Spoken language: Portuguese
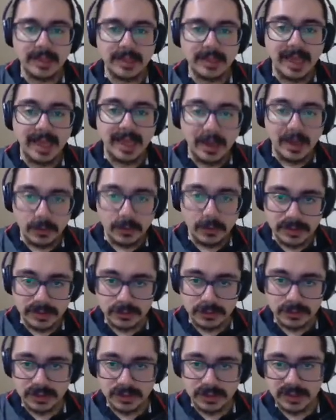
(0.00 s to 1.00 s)
Outras coisas que,
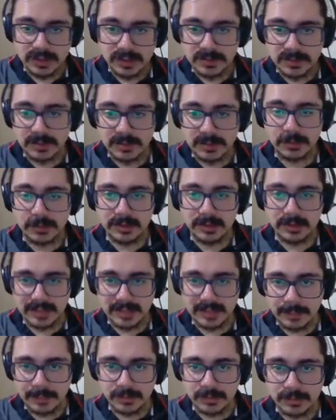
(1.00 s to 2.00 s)
precisa, que é
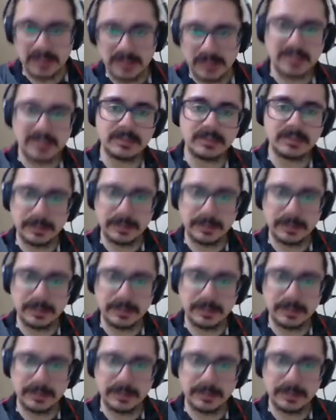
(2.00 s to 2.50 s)
importante aqui também.